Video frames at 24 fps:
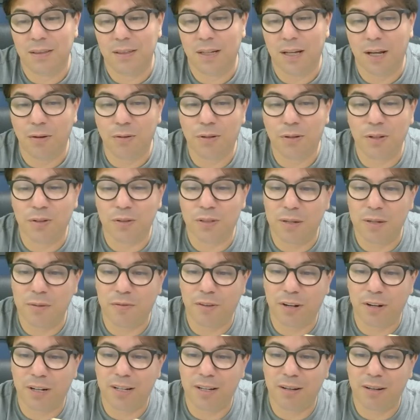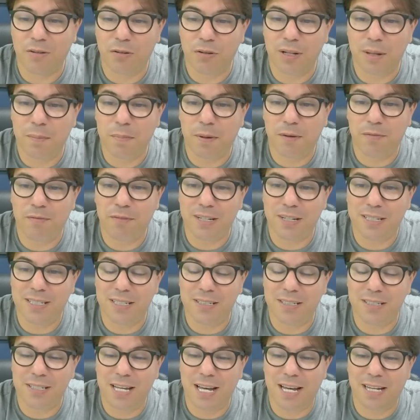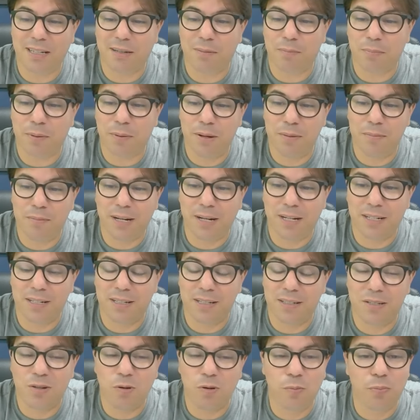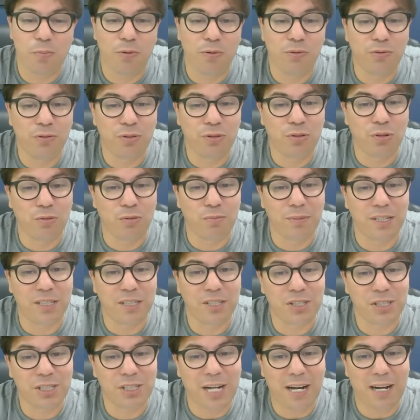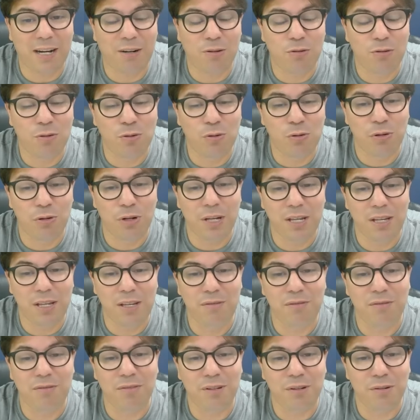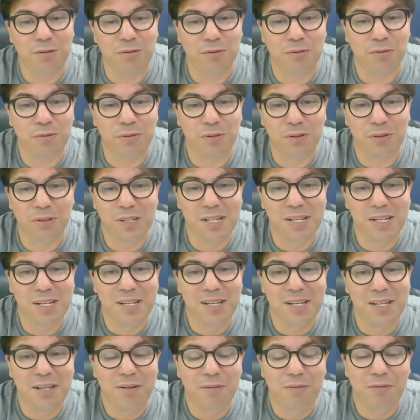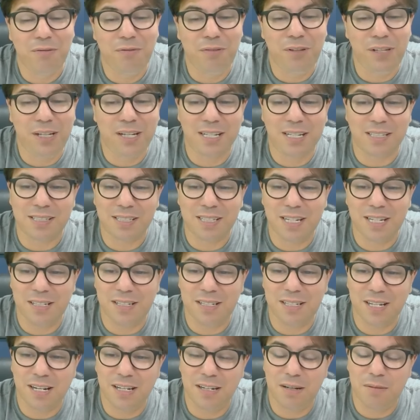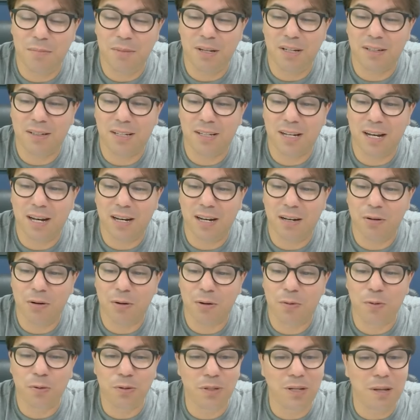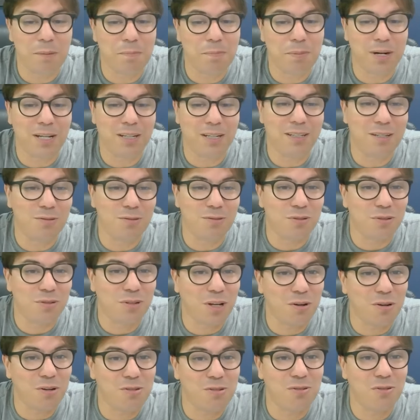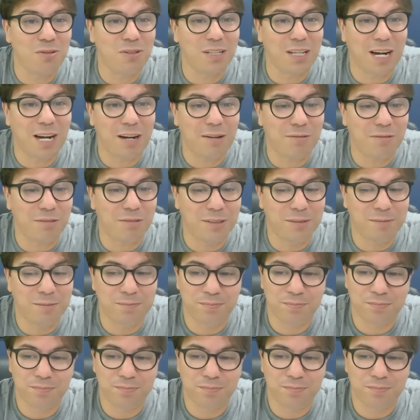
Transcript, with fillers: É o que eu sempre falo aqui, quando é para fazer dieta para emagrecer, o povo toma charro horrível, fica sem se alimentar. Agora, quando é para Deus, o negócio trava.